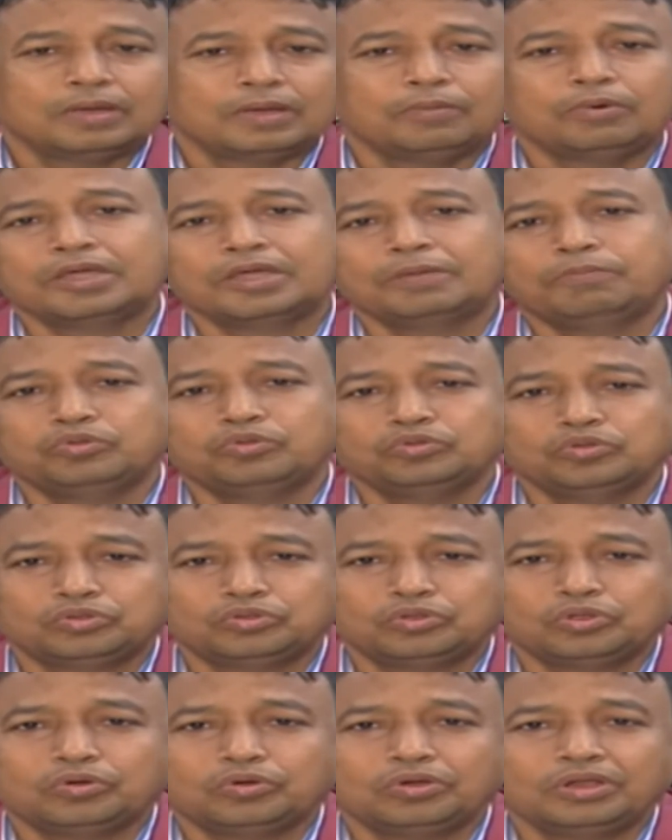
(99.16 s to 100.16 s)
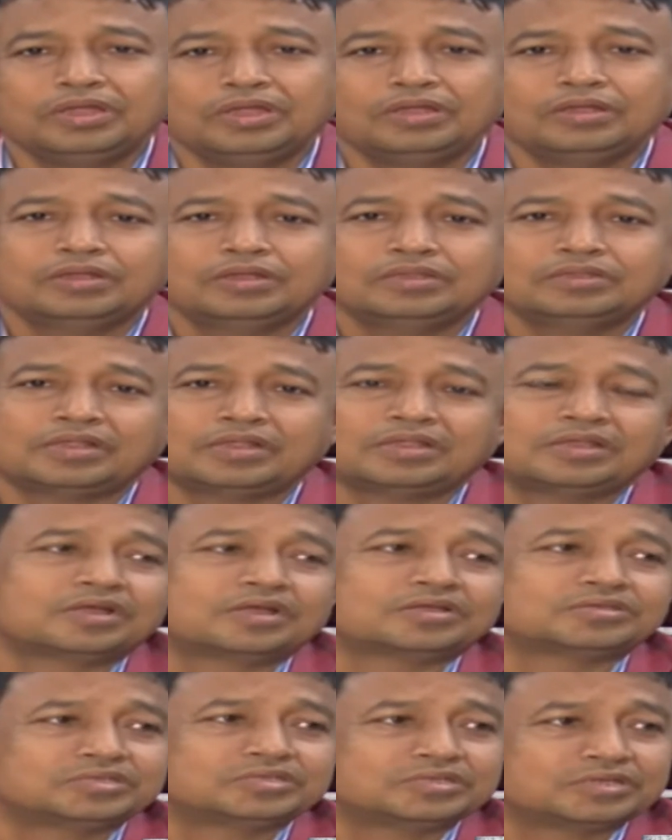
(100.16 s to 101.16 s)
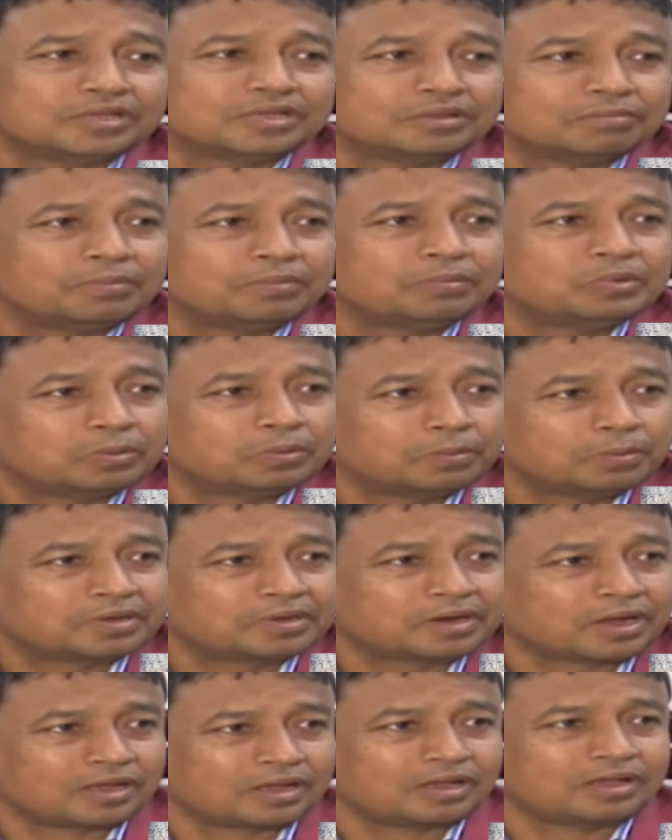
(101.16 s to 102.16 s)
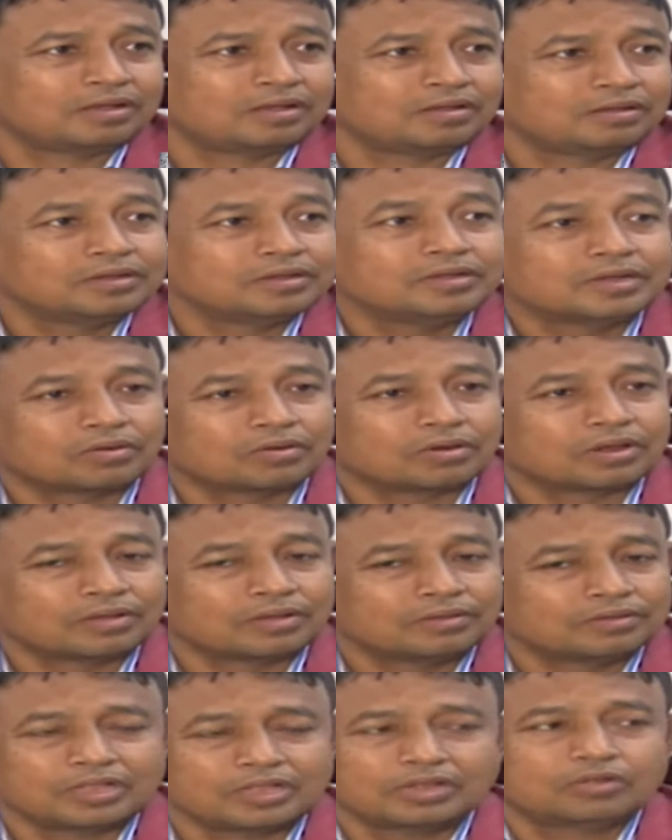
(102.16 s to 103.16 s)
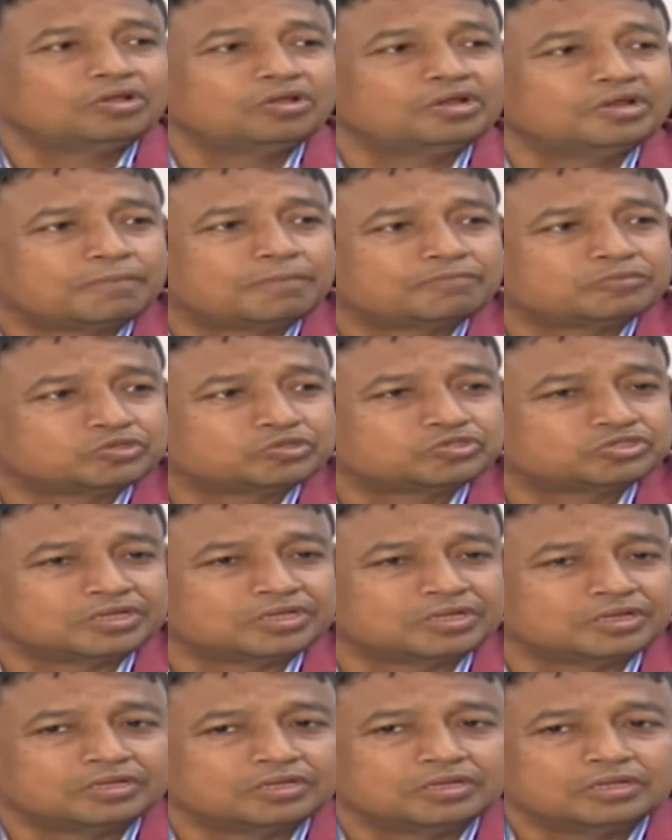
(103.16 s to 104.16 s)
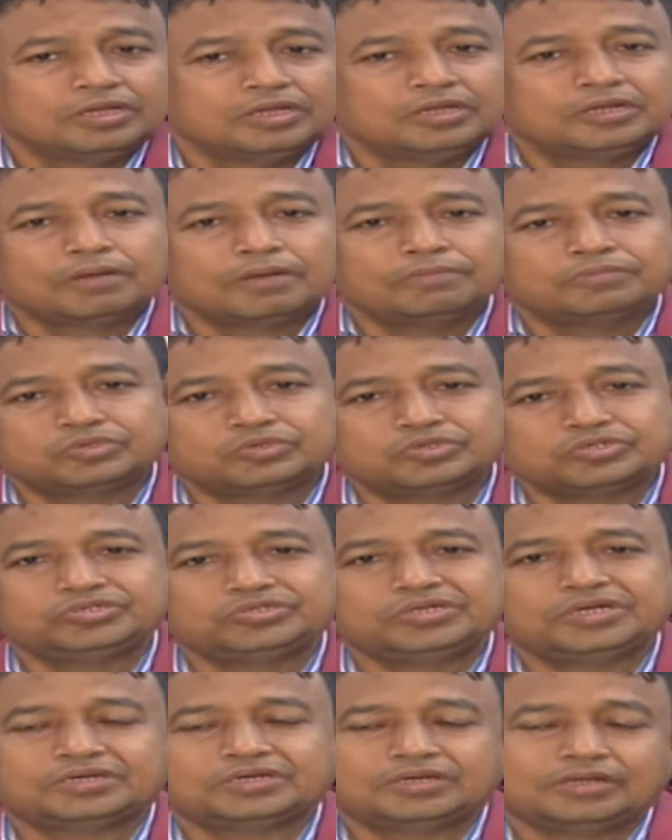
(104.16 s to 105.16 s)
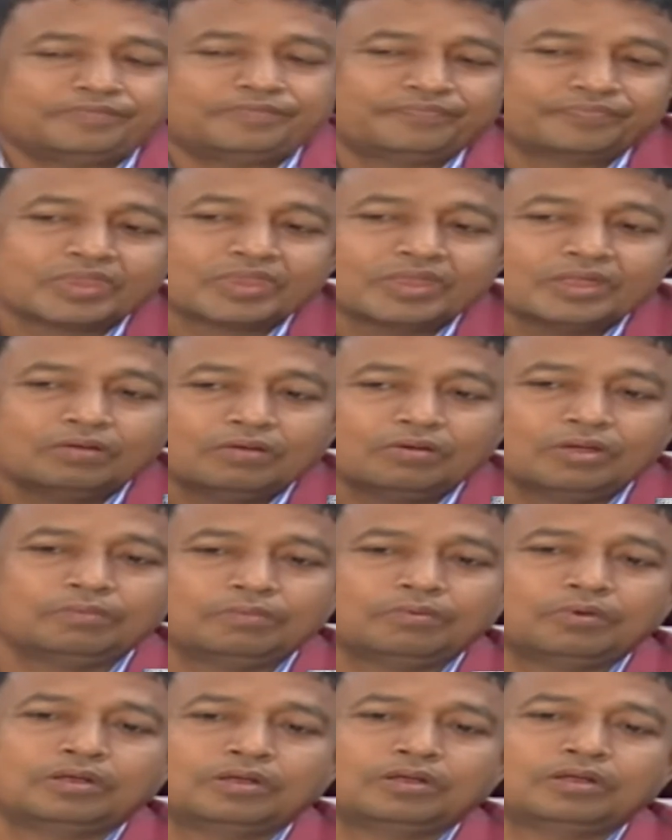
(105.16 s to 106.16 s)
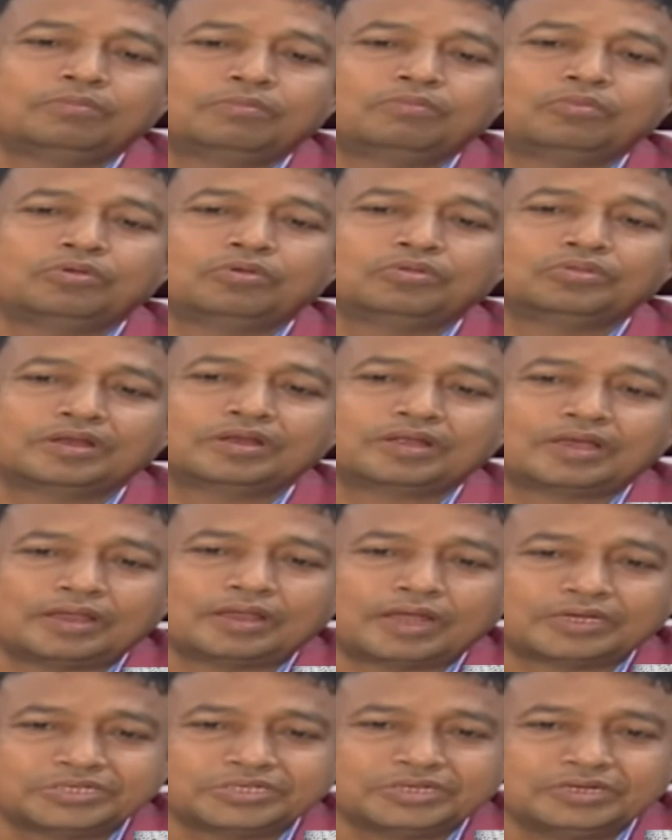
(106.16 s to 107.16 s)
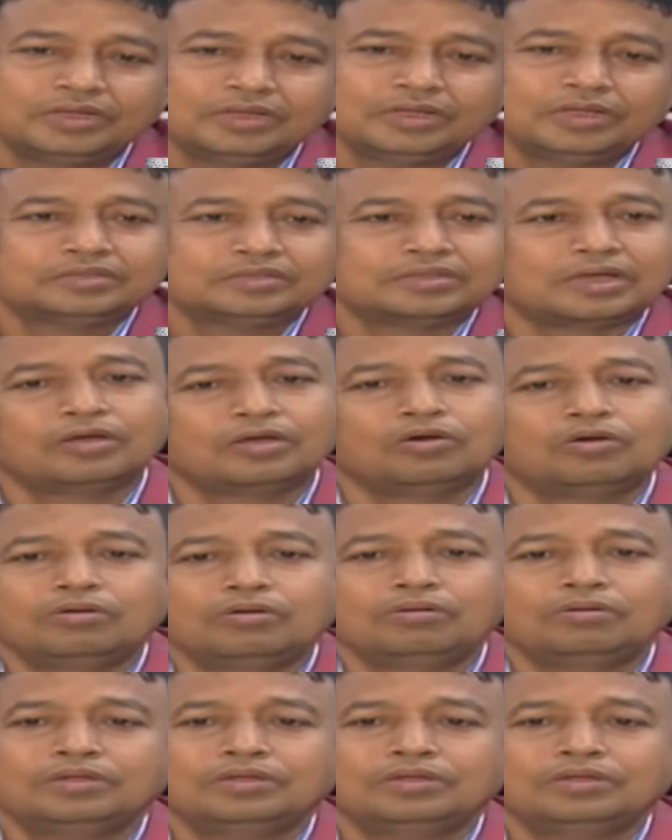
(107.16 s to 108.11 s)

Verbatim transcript: এবং এই বন্ধুত্ব করে তাদের কাছ থেকে বিভিন্নভাবে টাকা ই করে তাদের কোনো ইনকাম সোর্স নেই ইনকাম সোর্সই একটা ওই বড় লোকদের আসেন তারাও